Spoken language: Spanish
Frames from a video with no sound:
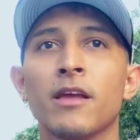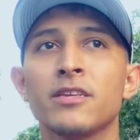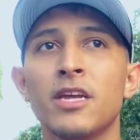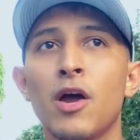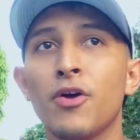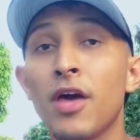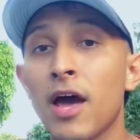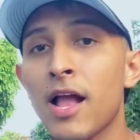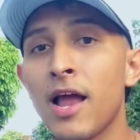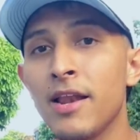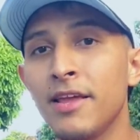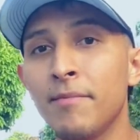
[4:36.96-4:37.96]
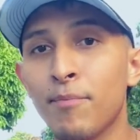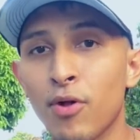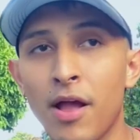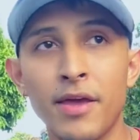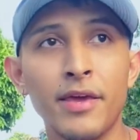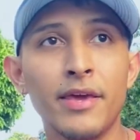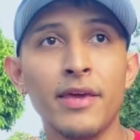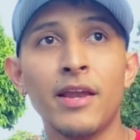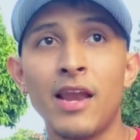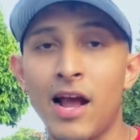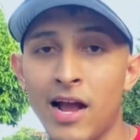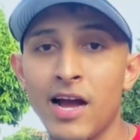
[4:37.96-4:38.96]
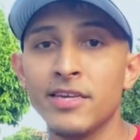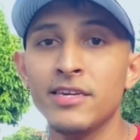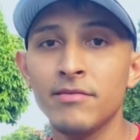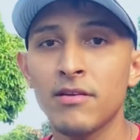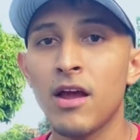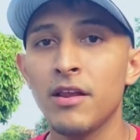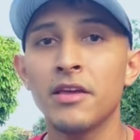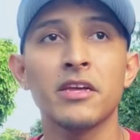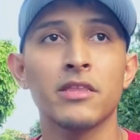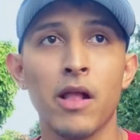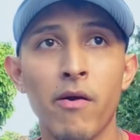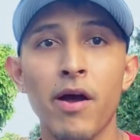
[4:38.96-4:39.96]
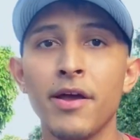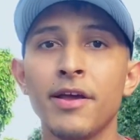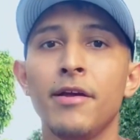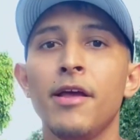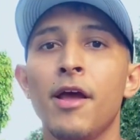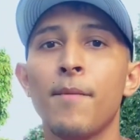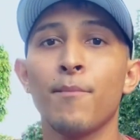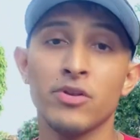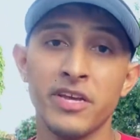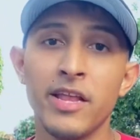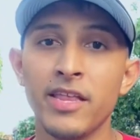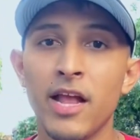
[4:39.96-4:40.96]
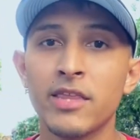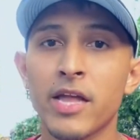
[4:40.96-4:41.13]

se la voy a dar a alguien por ahí en la calle, alguien que trabaje, por ser el Día del